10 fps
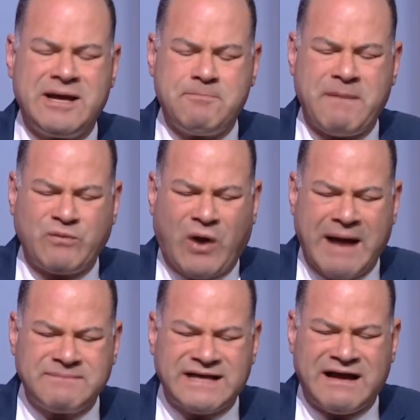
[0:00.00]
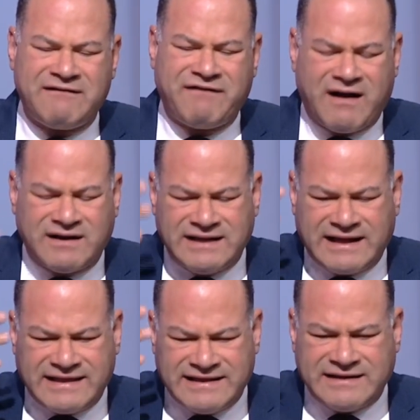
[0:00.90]
ممدوح حمزه فقد
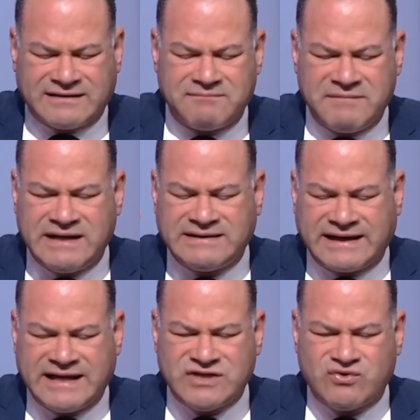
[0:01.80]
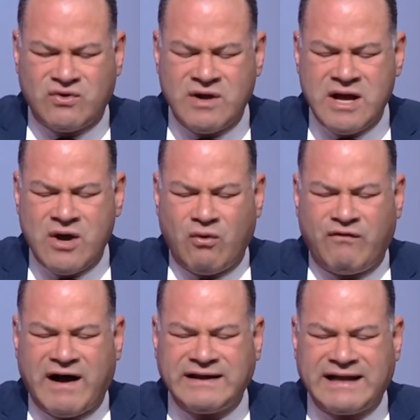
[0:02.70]
الكثير من تركيزه
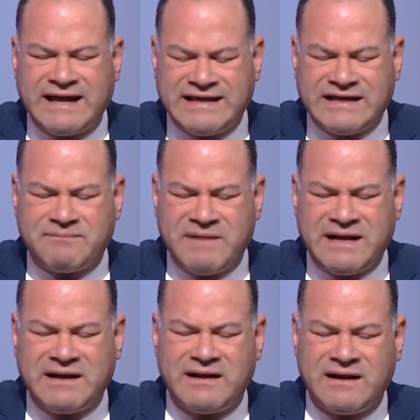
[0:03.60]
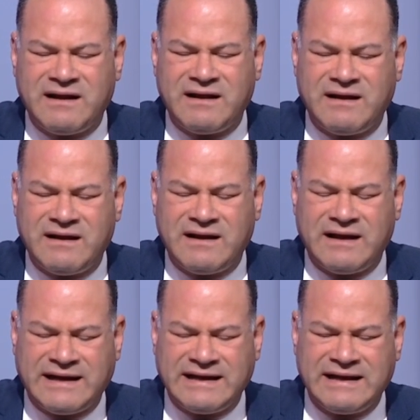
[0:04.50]
وفقد الكثير من
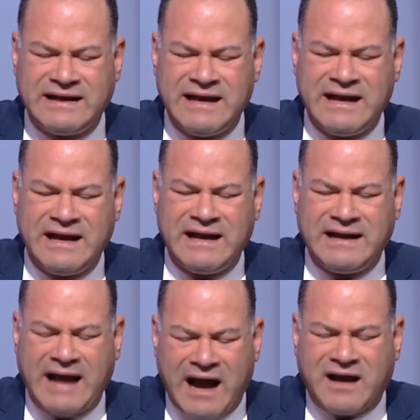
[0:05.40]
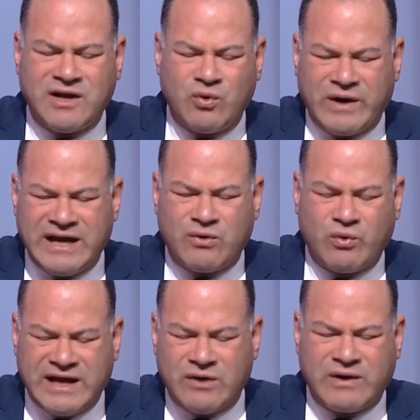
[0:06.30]
يعني العقل وغيره
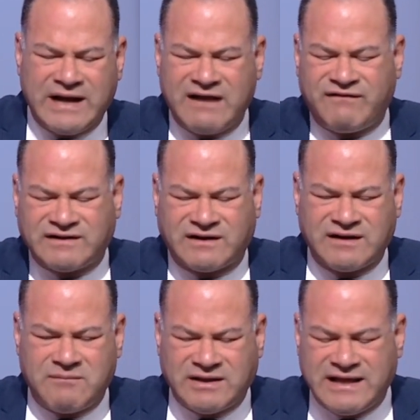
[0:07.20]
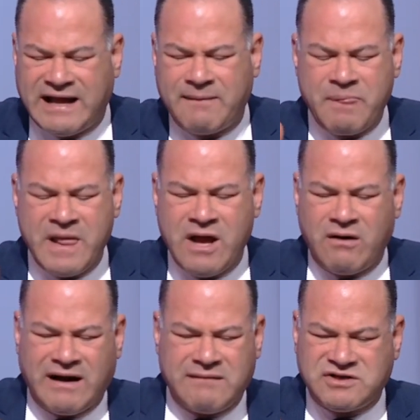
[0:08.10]
وغيره خلال الفترات الماضيه
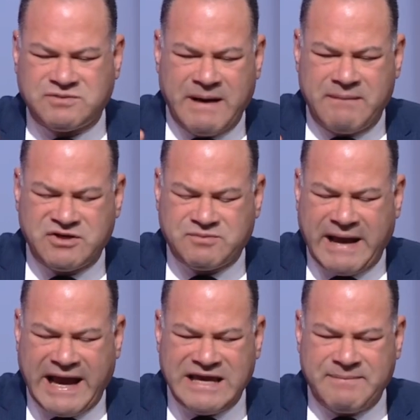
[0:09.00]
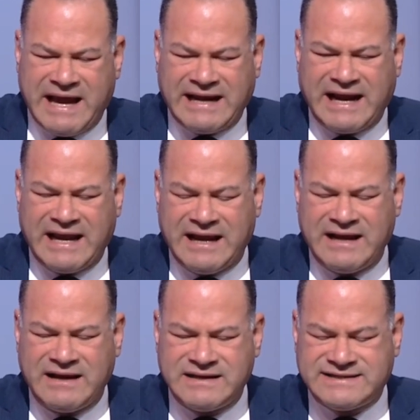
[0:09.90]
وانا مش مش بعيب يعني على
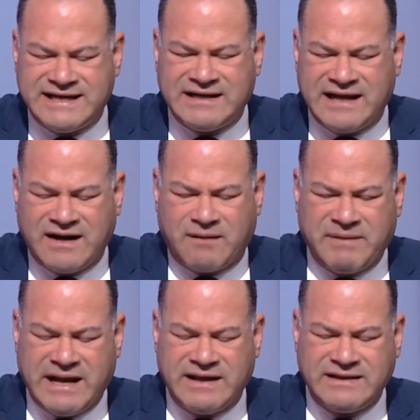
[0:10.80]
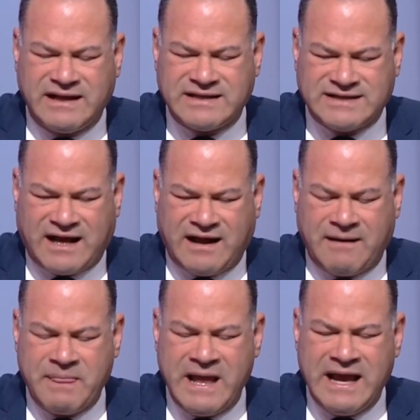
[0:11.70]
السن يعني ربنا يدينا
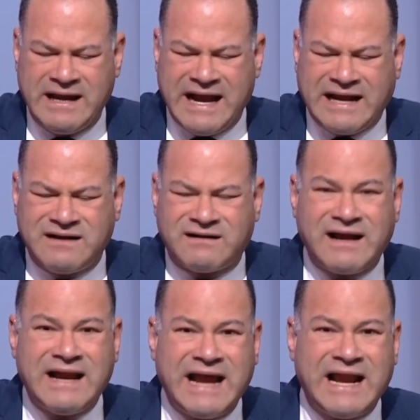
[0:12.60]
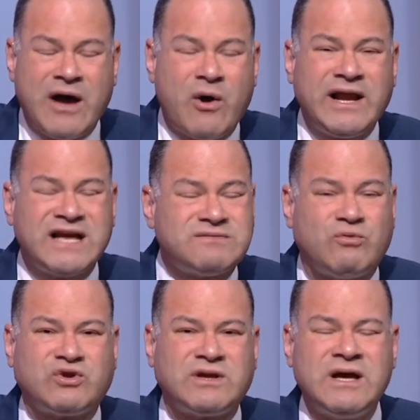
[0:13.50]
الصحه لكن الراجل انا له ان
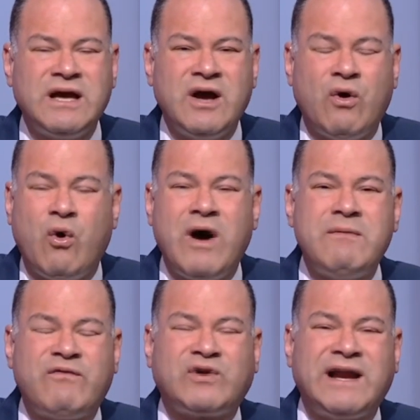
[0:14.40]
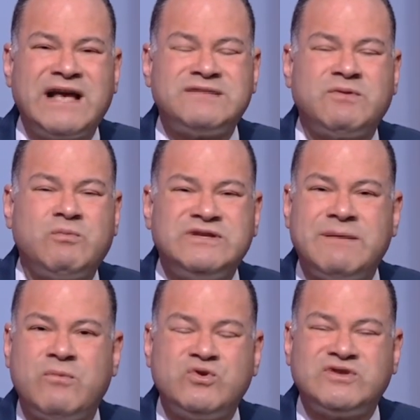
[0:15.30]
يصمت وهو المفروض كان يصمت
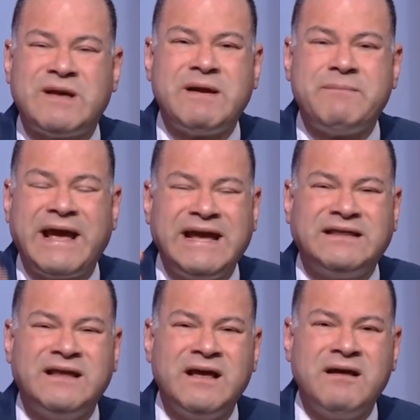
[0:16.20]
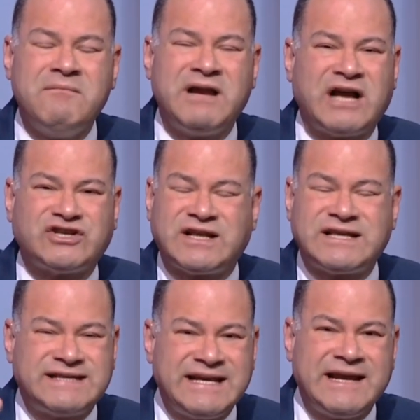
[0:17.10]
منذ زمن بعيد من عشرات
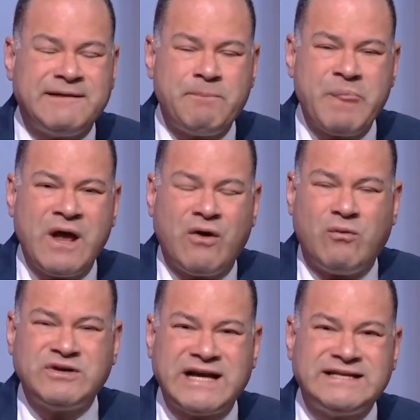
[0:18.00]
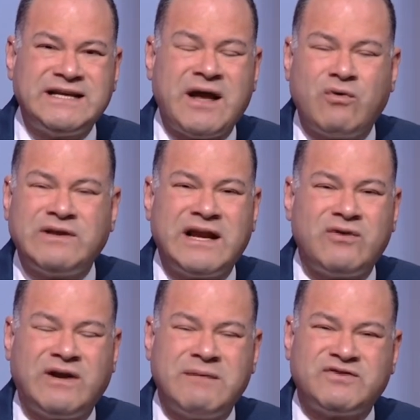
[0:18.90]
السنين ومش عايزين نعود
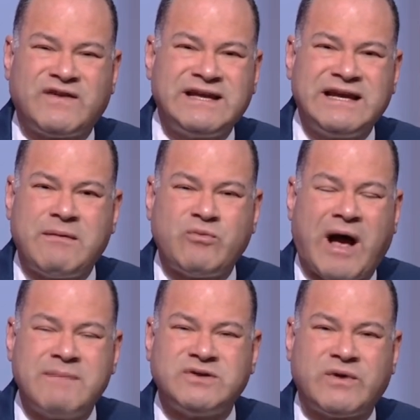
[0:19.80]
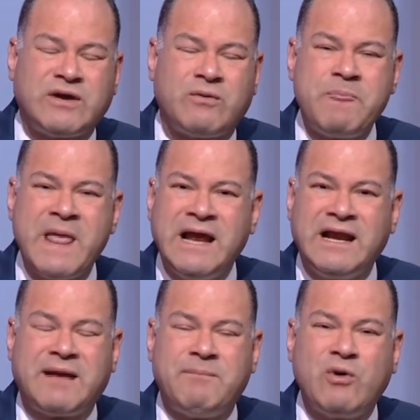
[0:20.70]
لانه احنا مش فاضيين لممدوح حمزه وغيره
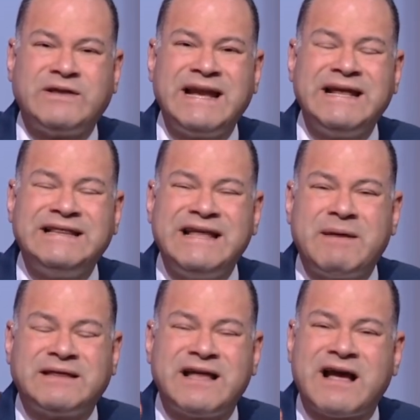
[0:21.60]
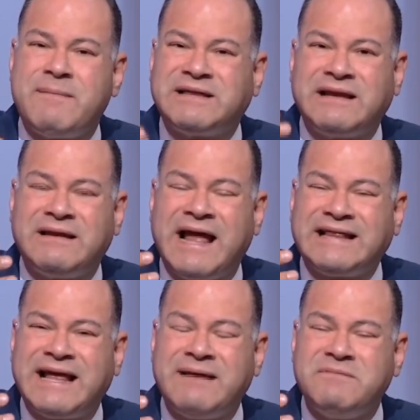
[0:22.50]
لكن بقول تاني دي منطقه ما لا ت...